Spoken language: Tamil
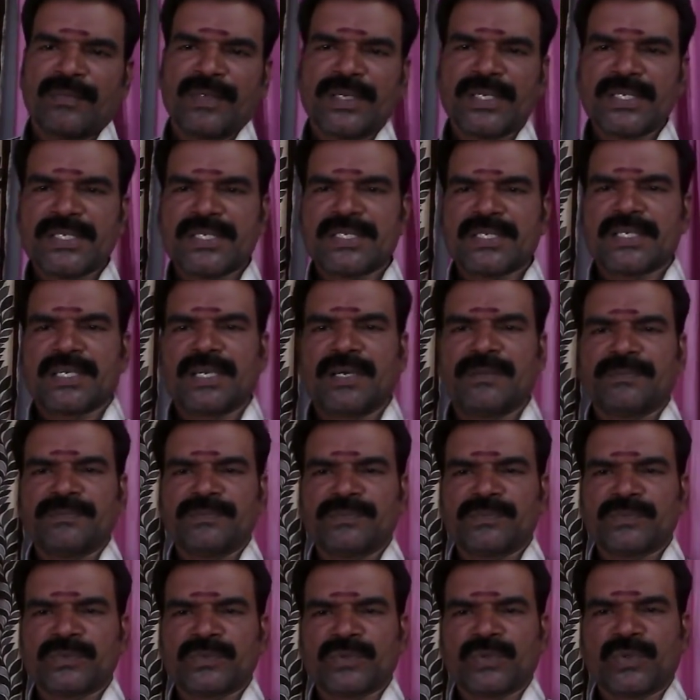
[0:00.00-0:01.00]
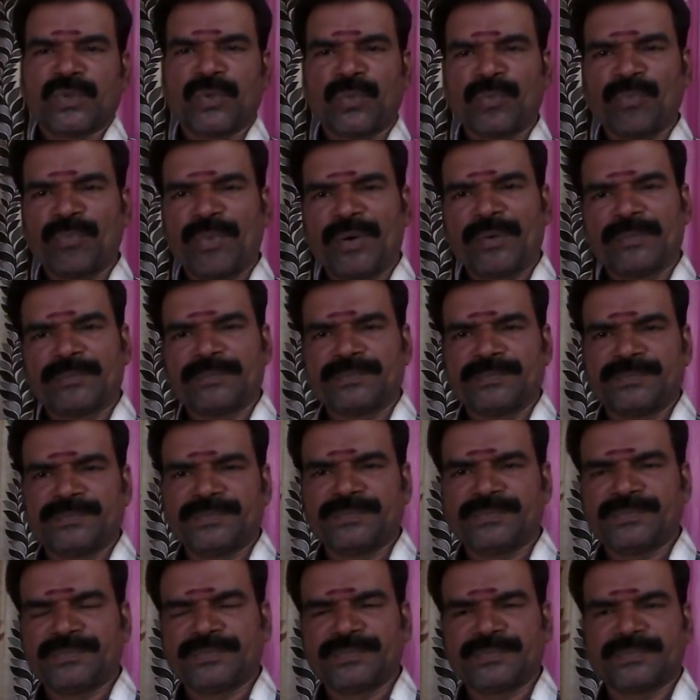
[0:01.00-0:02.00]
விருச்சிகம் கும்பம்
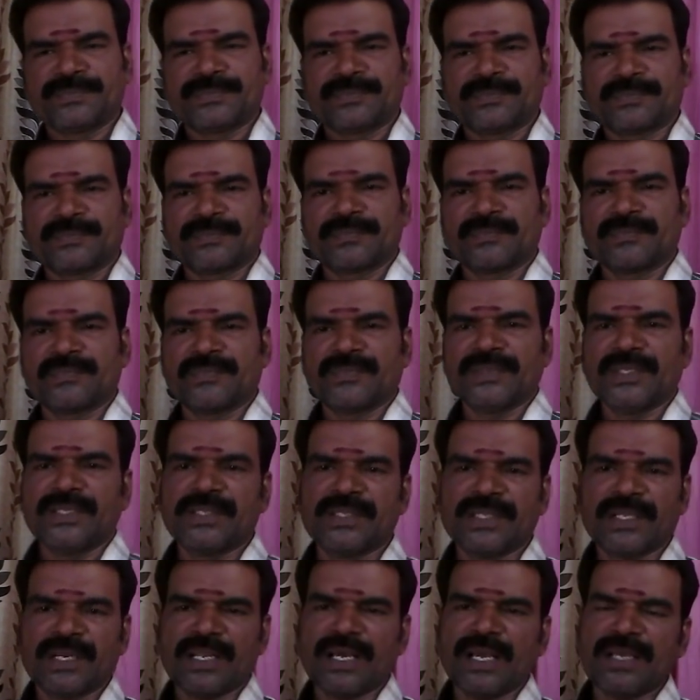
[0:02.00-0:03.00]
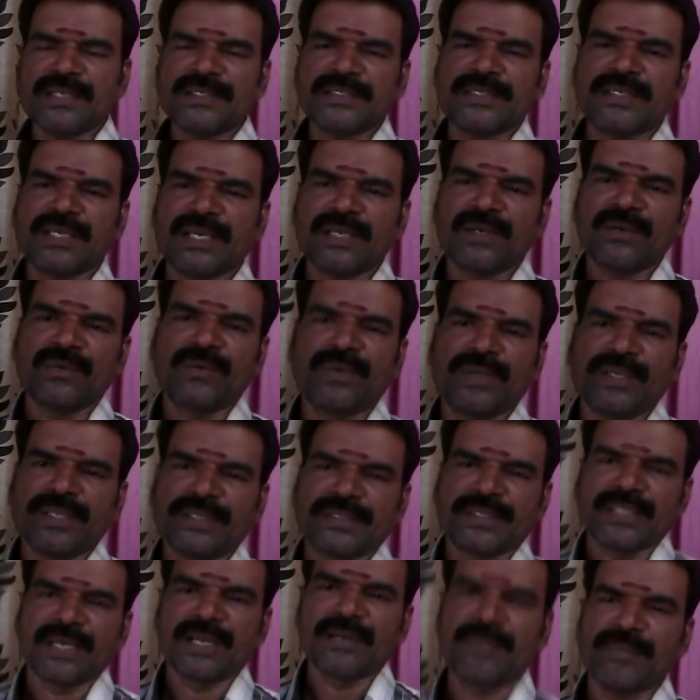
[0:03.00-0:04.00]
இந்த
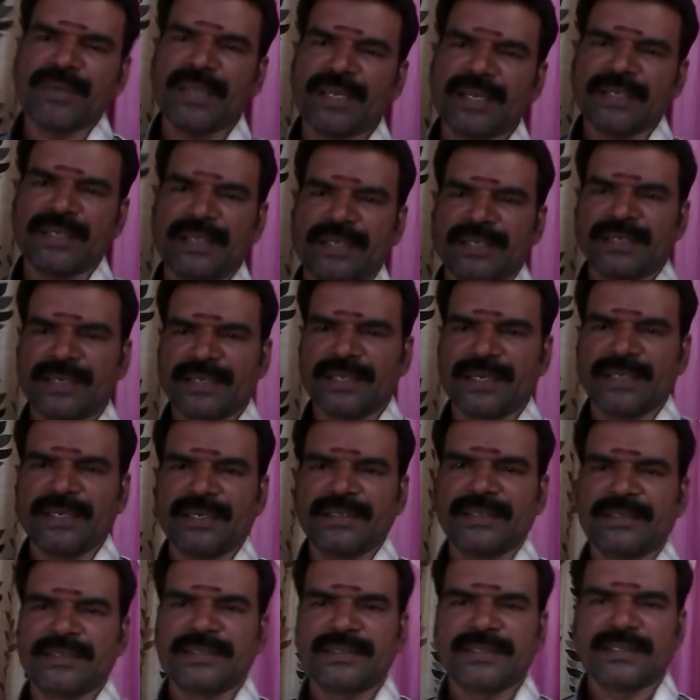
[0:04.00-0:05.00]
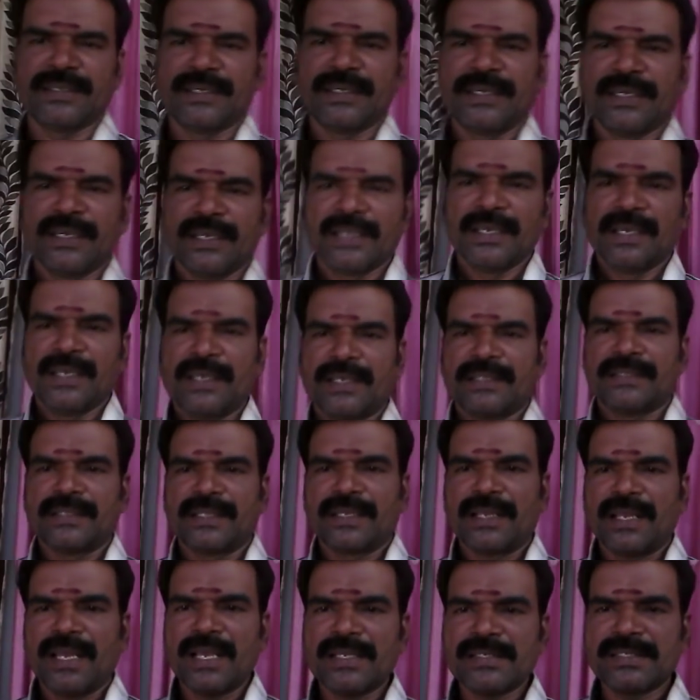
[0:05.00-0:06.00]
ராசிகளுடைய தன்மைகள் என்ன
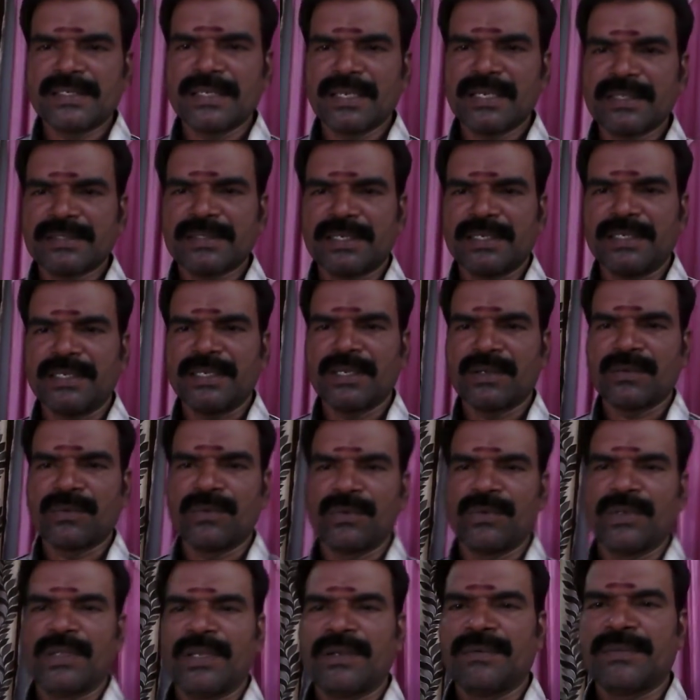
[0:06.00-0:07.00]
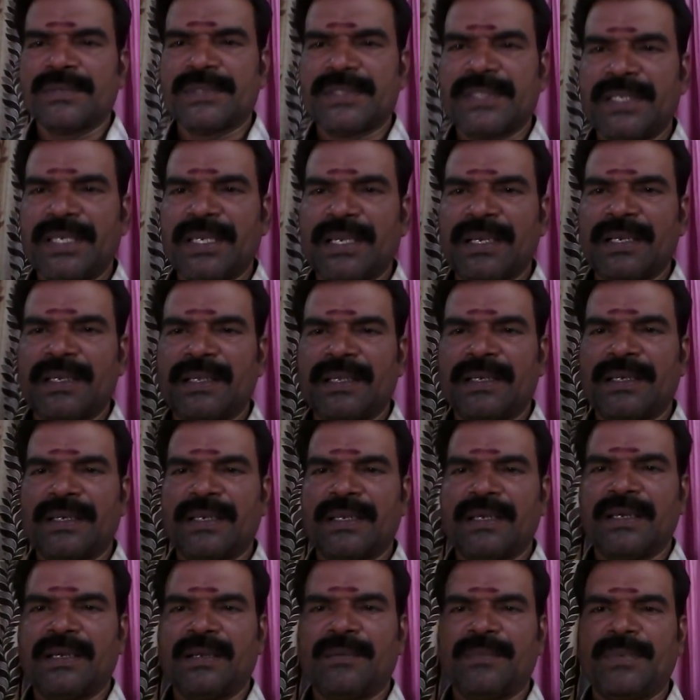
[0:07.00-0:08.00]
இந்த ராசிகள் செய்யக்கூடிய விஷயங்கள்
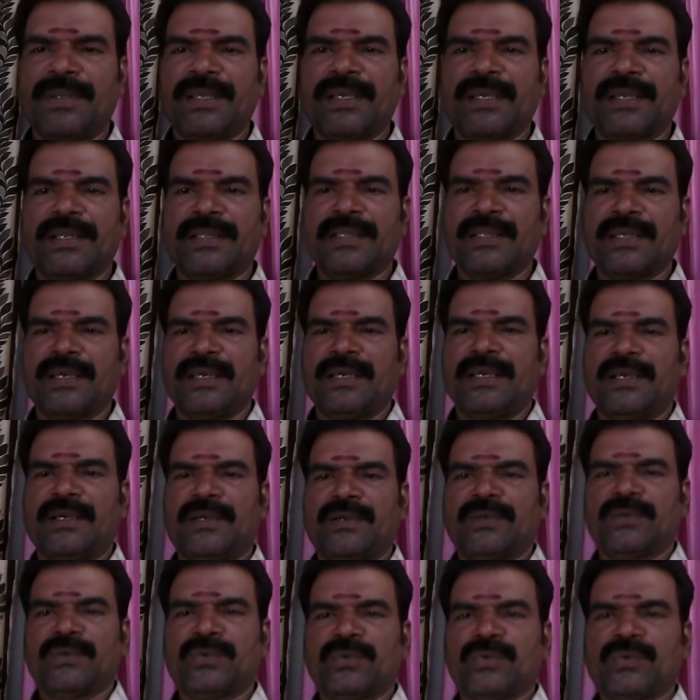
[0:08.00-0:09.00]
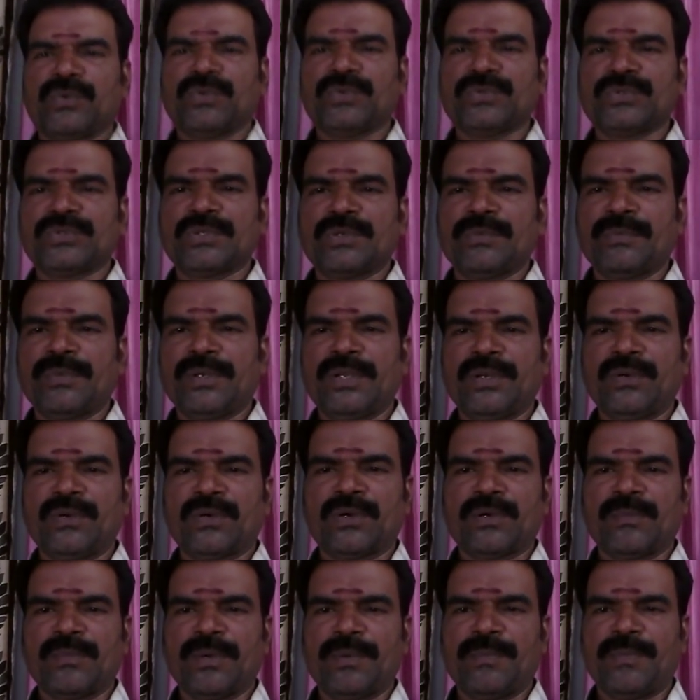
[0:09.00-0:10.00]
என்ன அப்படிங்கிறத கொஞ்சம்
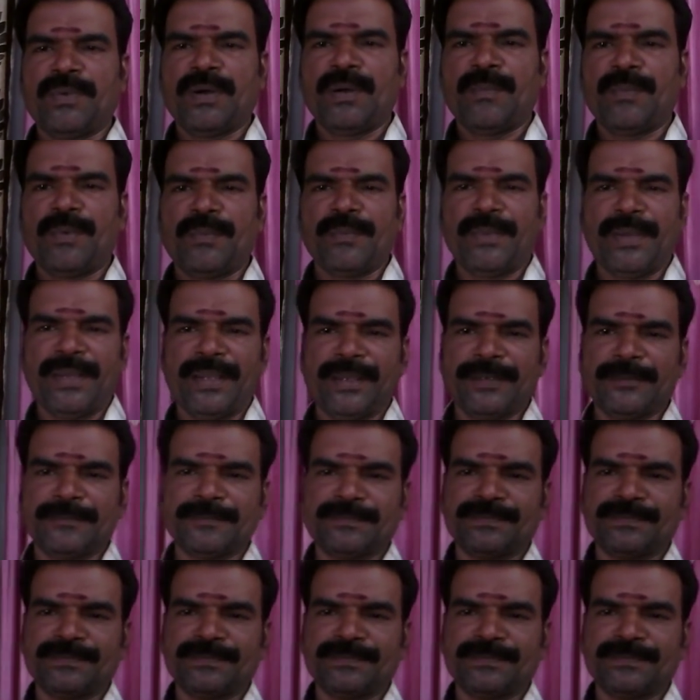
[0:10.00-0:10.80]
மேலோட்டமாக பார்ப்போமே